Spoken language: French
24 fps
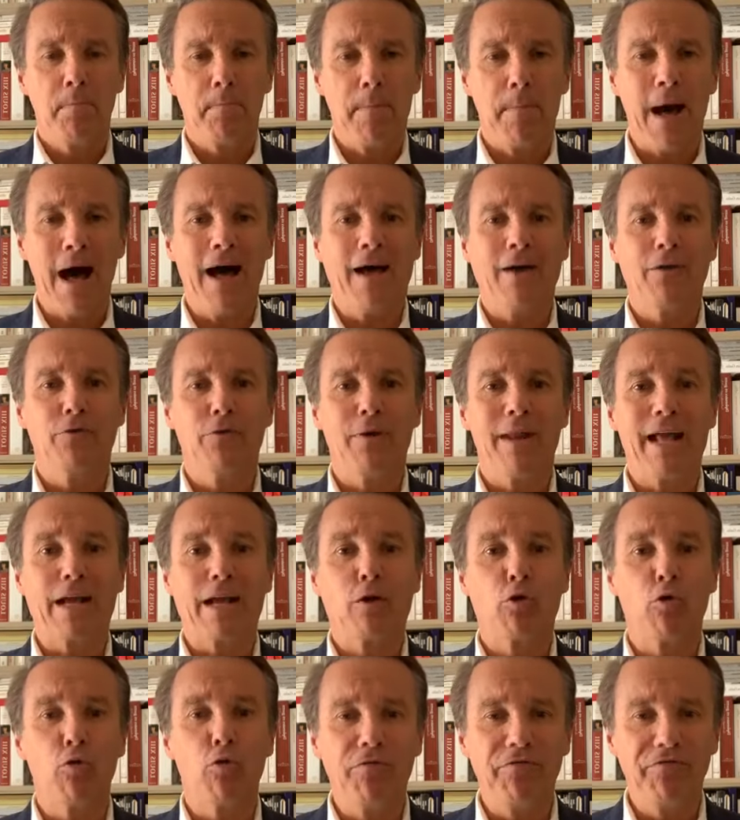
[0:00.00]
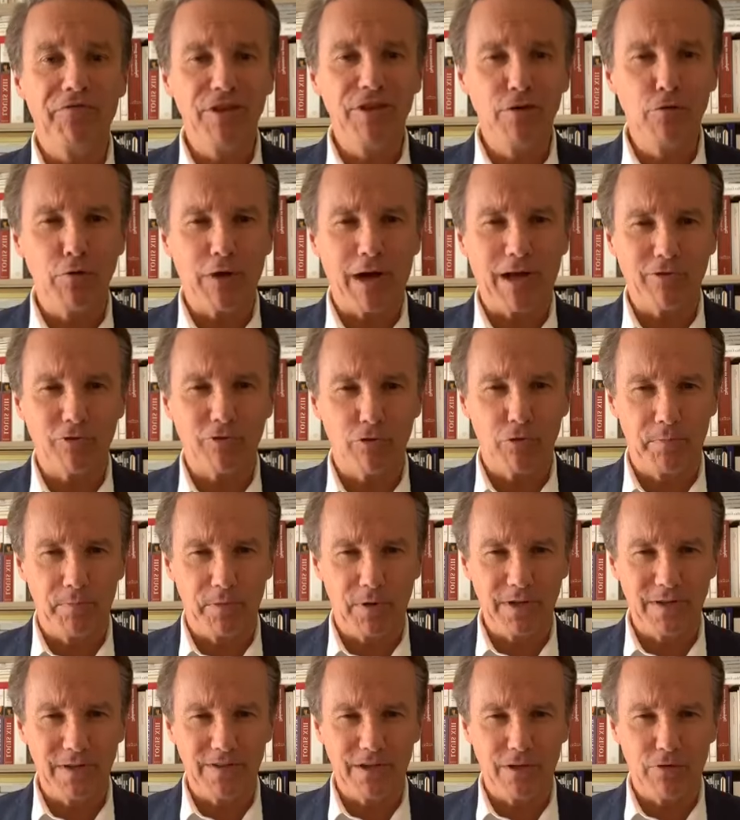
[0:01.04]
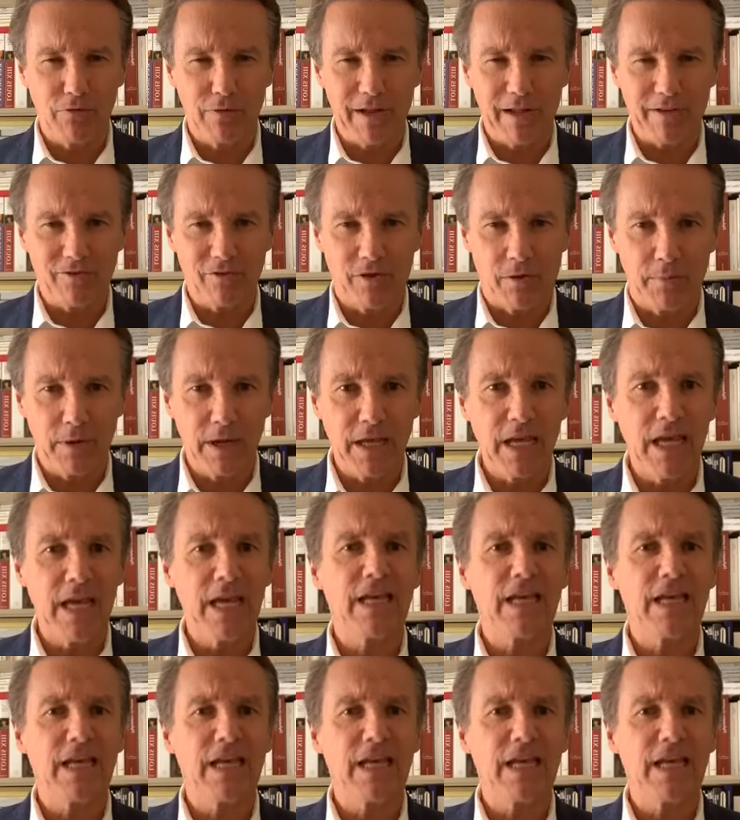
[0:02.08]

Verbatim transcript: parle de la configuration politique de l'Assemblée